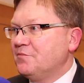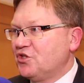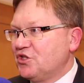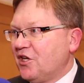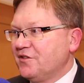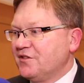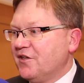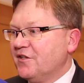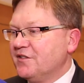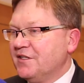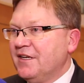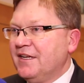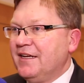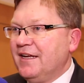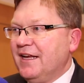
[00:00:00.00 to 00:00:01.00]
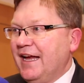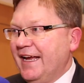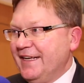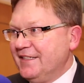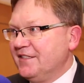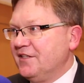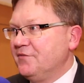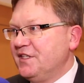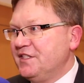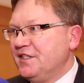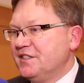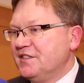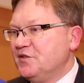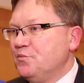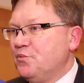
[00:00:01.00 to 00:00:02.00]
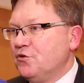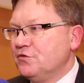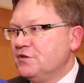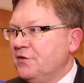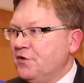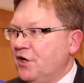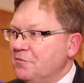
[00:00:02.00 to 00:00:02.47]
im Stadtrat einer der wichtigsten Punkte.